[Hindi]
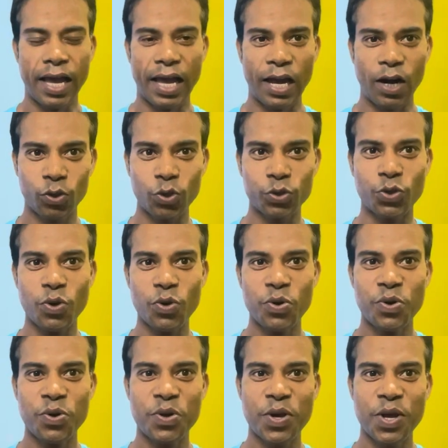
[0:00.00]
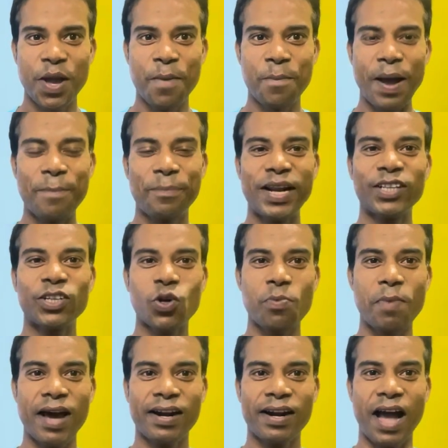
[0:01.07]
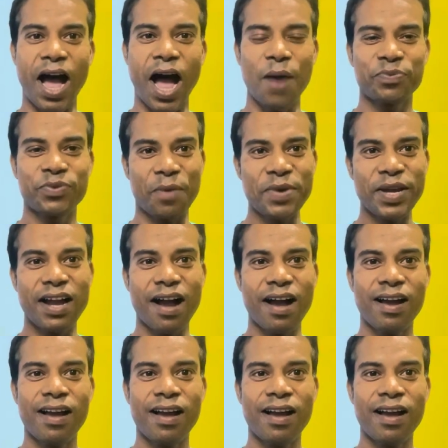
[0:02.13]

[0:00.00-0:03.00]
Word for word: हेलो दोस्तों मैं वीरेंद्र कुमार आप सभी का